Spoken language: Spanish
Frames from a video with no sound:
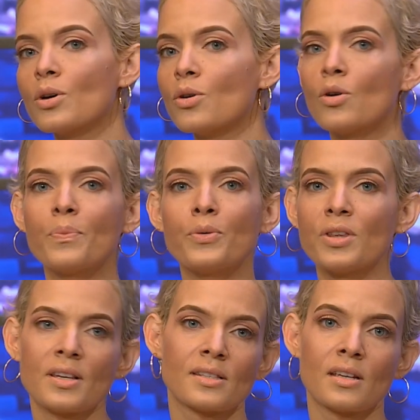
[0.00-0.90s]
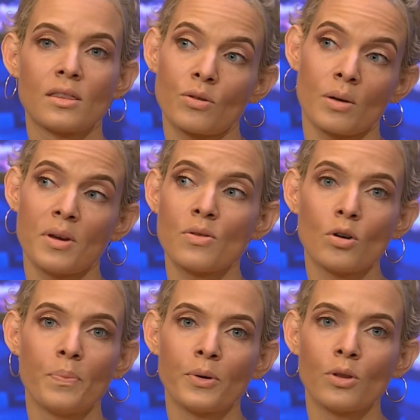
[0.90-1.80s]
que no pudiese, todavía no
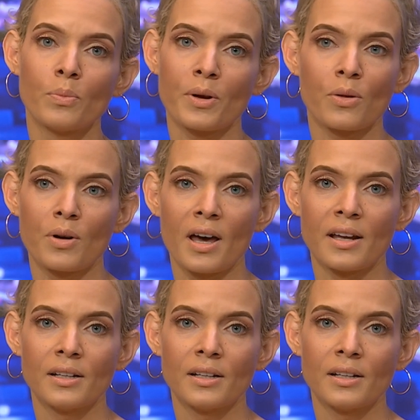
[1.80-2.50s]
lo he podido perdonar.